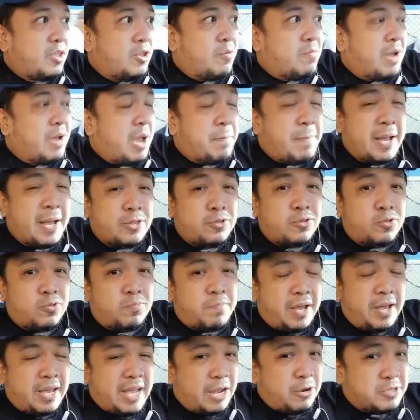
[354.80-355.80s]
yung mga pag
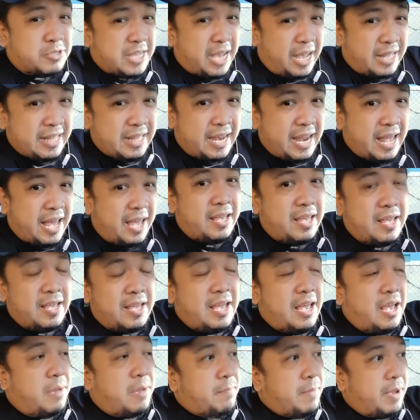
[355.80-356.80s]
pag ano sa kanila,
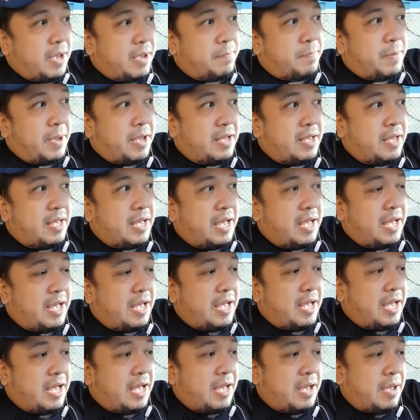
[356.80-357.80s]
pag pag
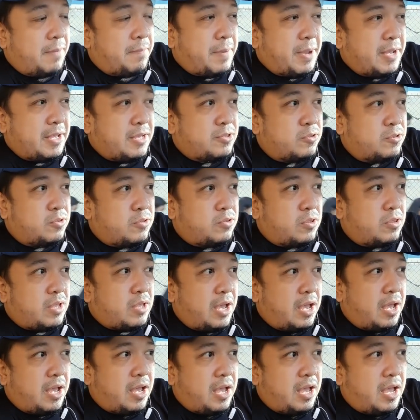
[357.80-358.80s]
uh, pag
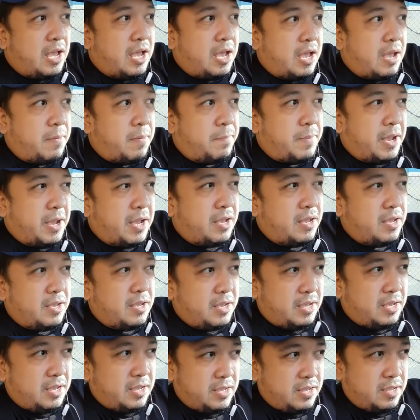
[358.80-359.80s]
uh, pag
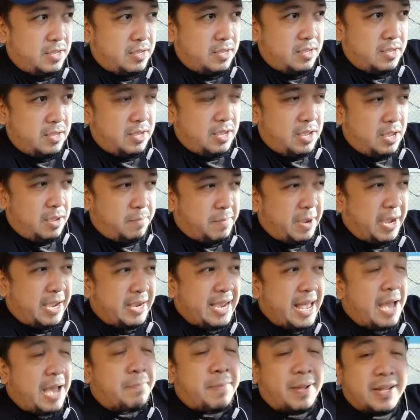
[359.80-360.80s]
uh,
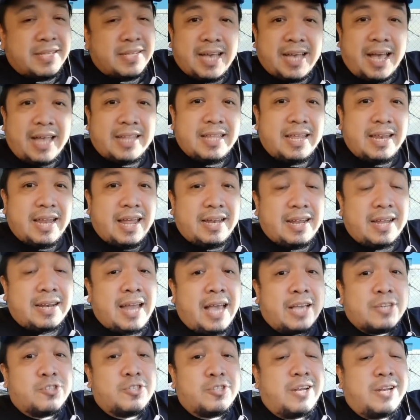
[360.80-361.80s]
paglaban sa kanila ng
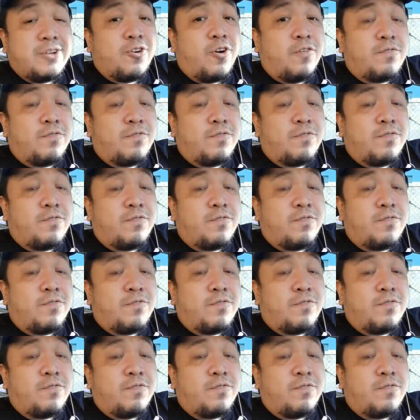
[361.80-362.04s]
national